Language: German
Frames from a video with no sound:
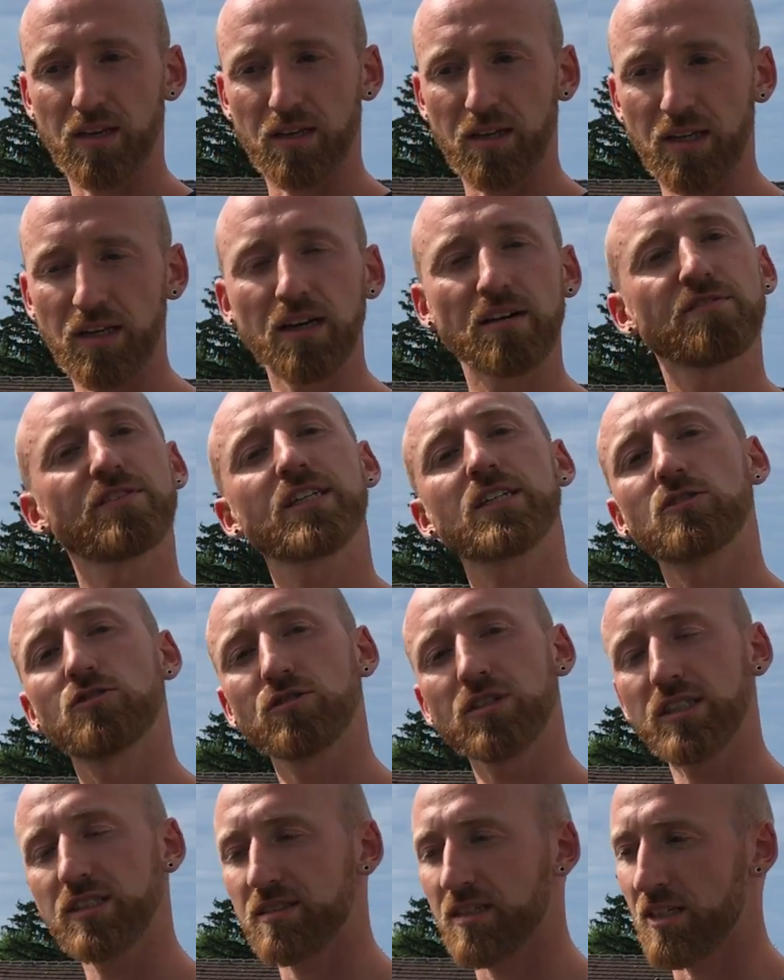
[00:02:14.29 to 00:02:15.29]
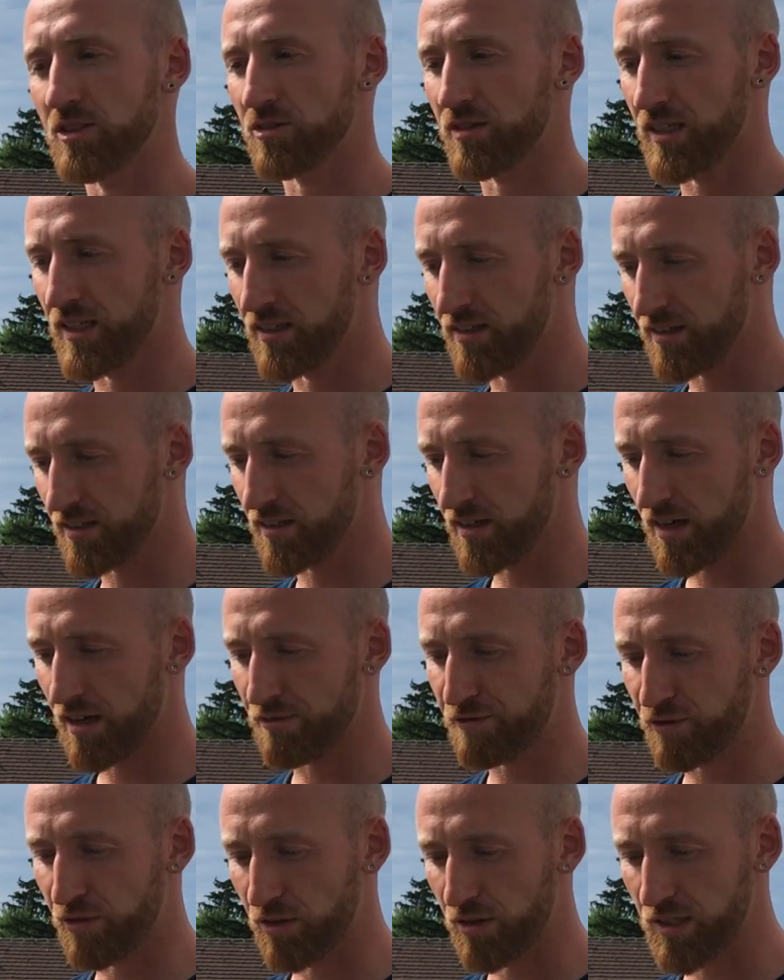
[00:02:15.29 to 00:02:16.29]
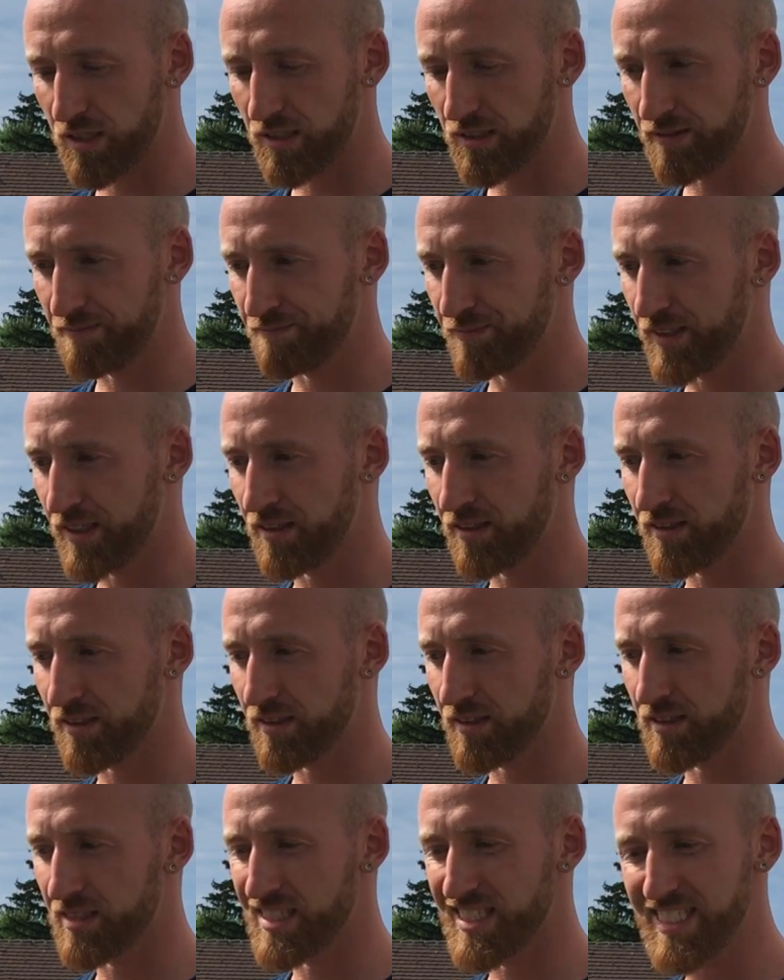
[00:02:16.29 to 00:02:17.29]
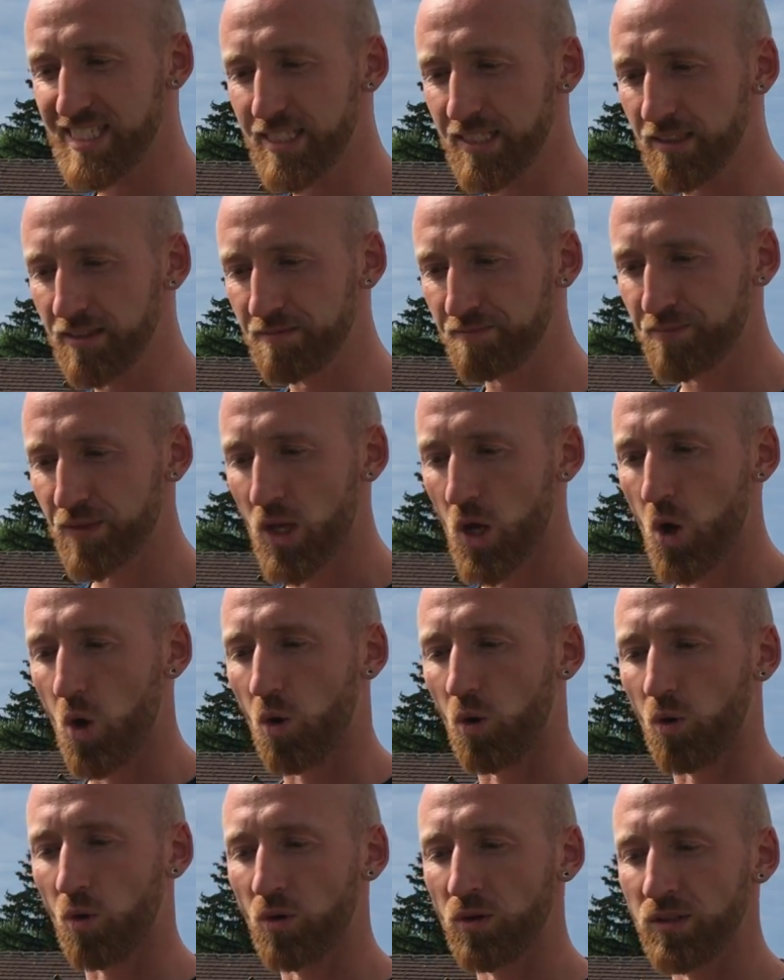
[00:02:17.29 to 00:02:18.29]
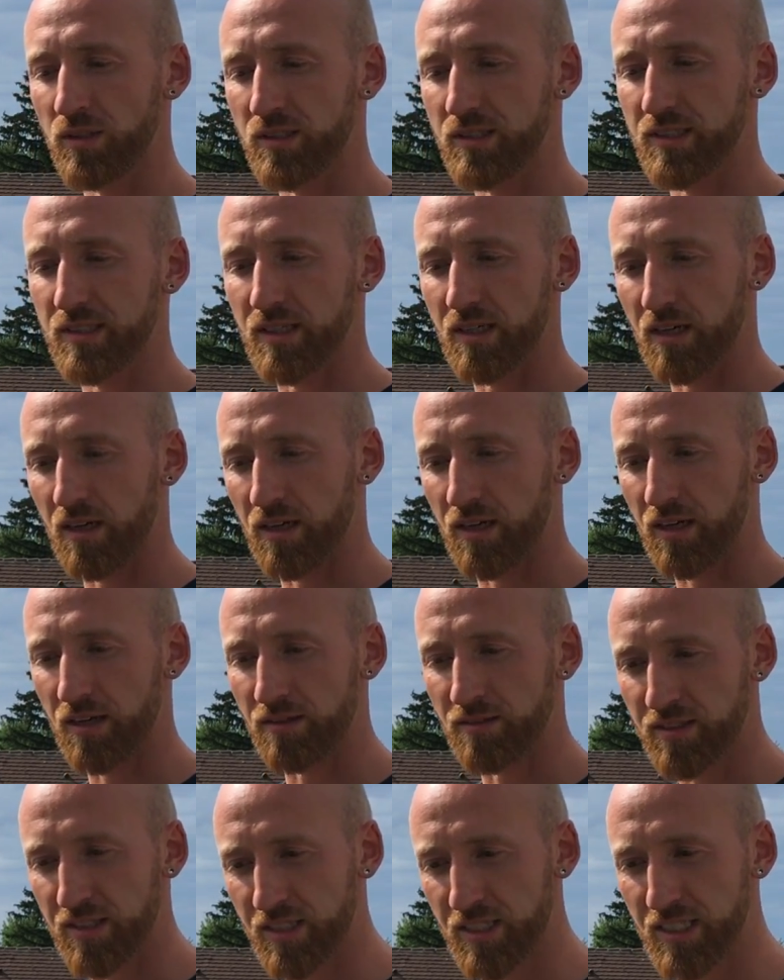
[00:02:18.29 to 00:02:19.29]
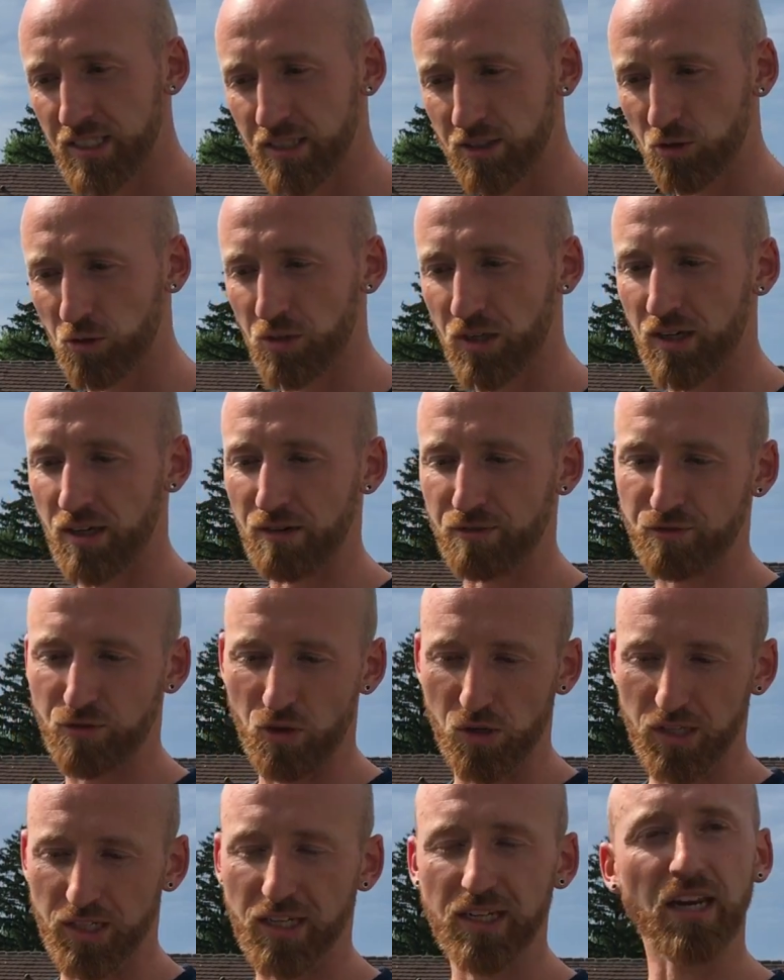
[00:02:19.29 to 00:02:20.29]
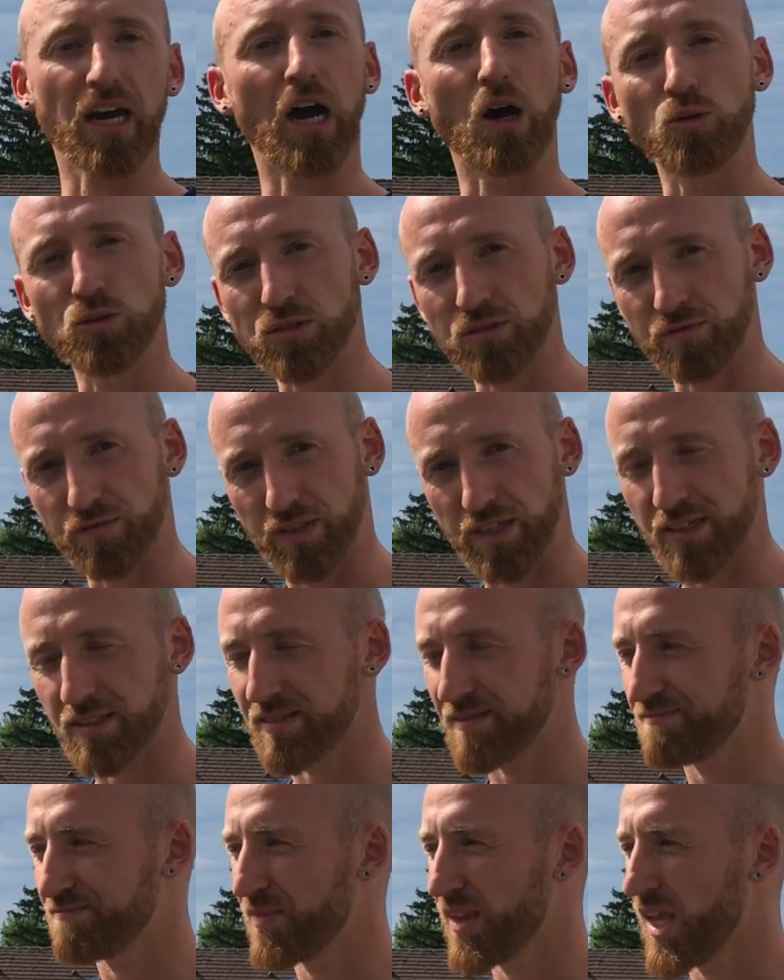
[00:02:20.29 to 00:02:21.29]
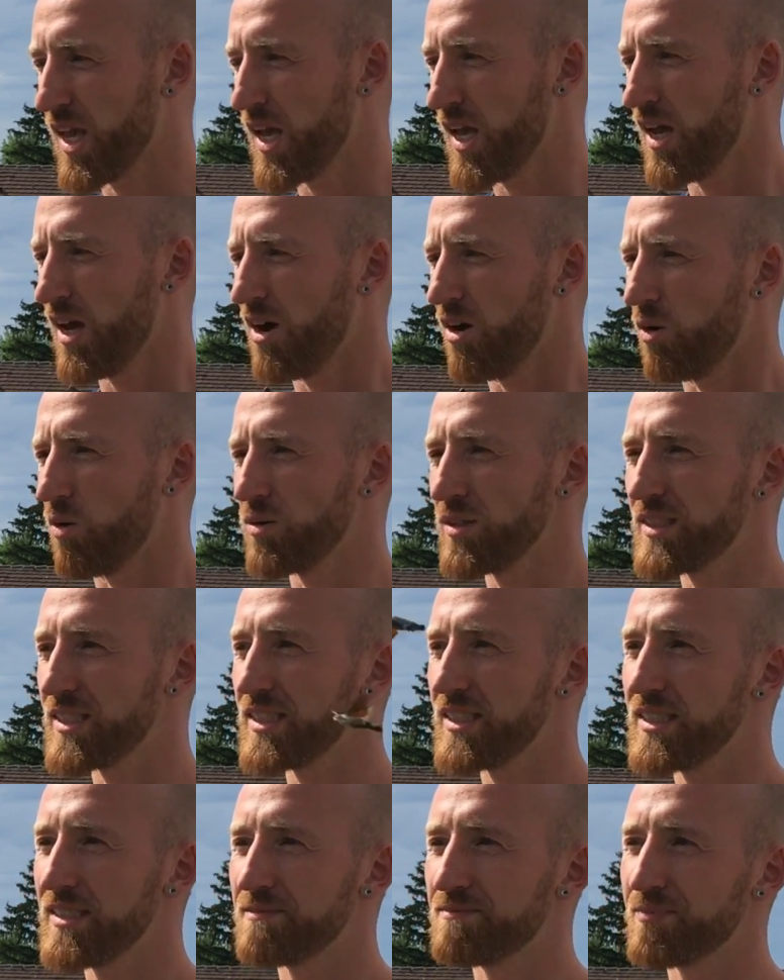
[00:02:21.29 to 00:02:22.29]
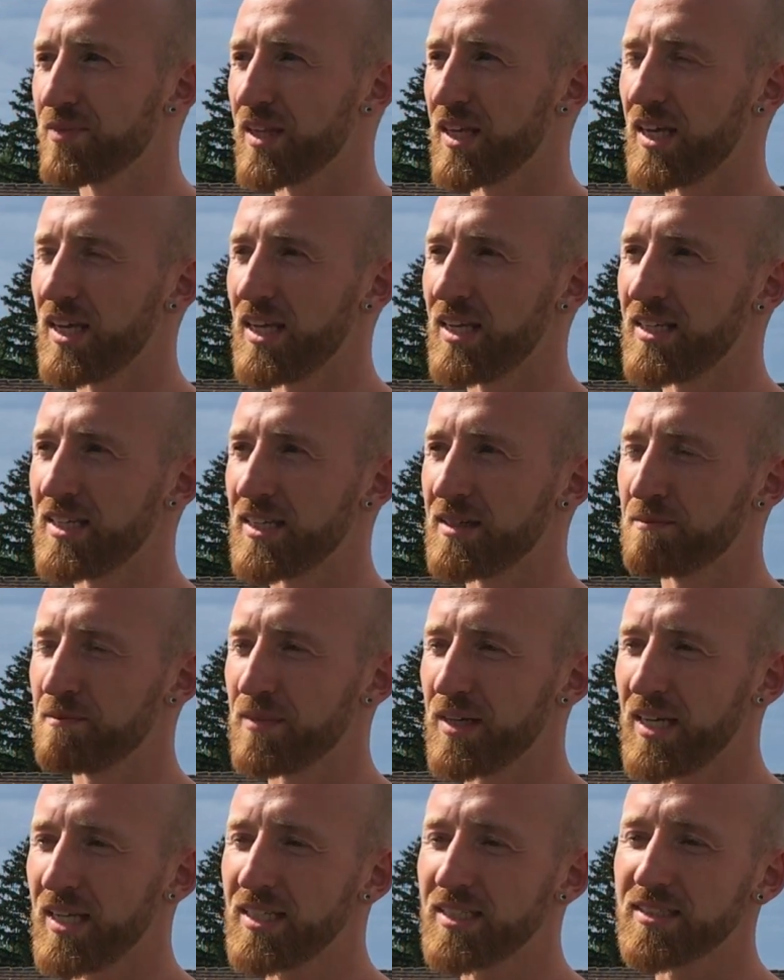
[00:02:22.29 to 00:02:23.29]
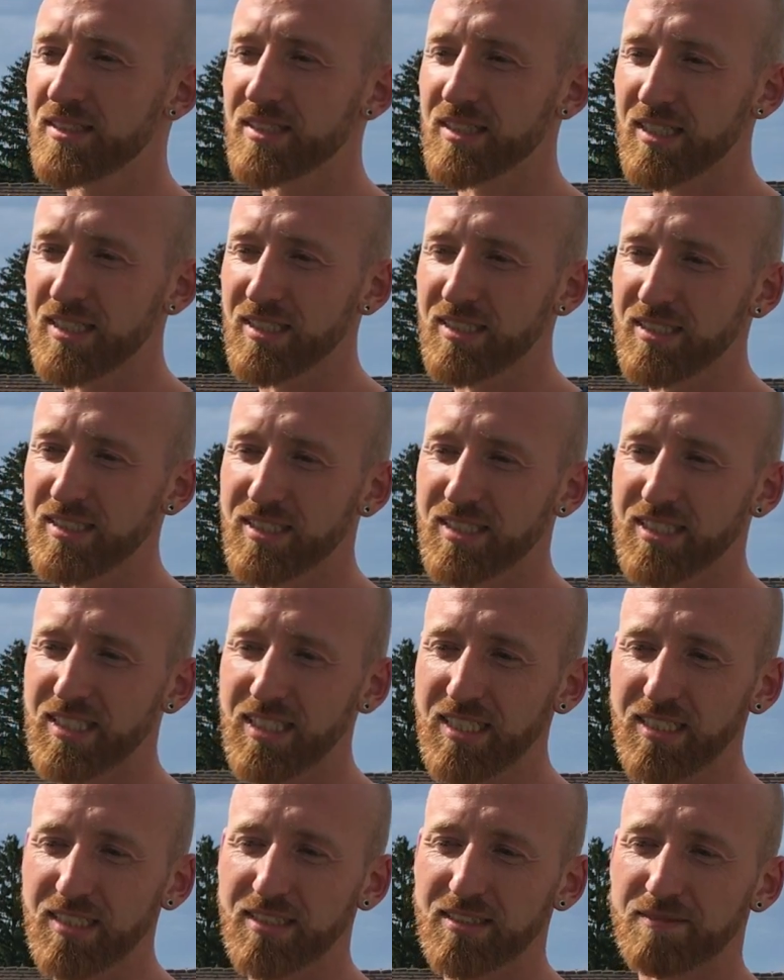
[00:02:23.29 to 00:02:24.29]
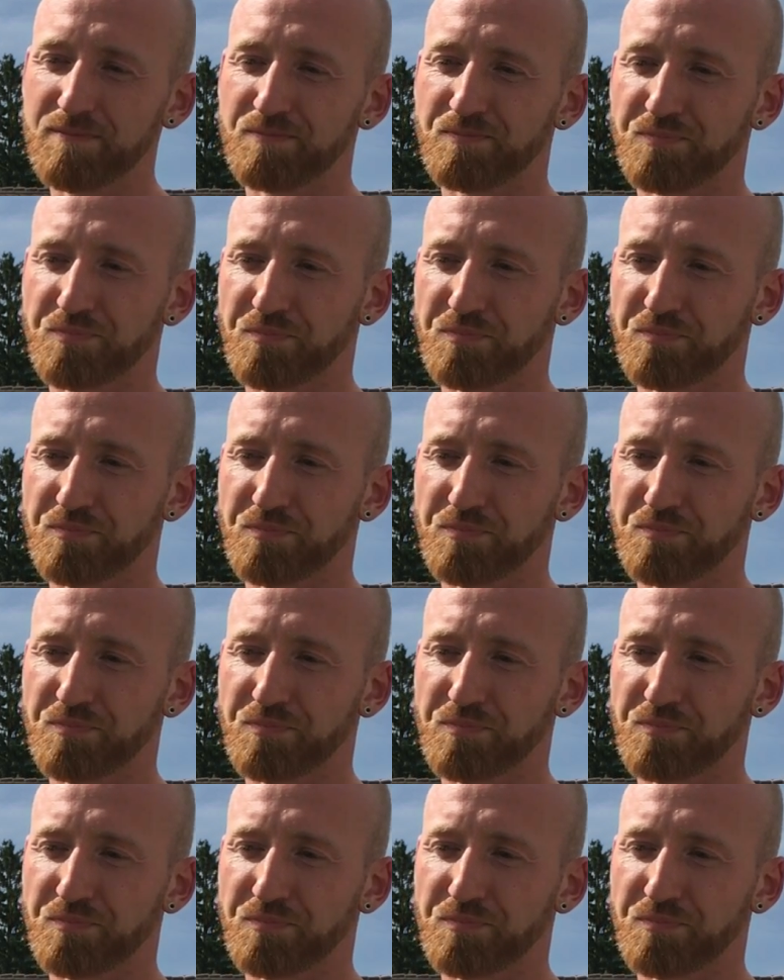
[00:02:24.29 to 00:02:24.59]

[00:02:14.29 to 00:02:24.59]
inner Victories, also innere Erfolge, innere Siege und Siege oder Erfolge in der Außenwelt und die in dem Innen drin sind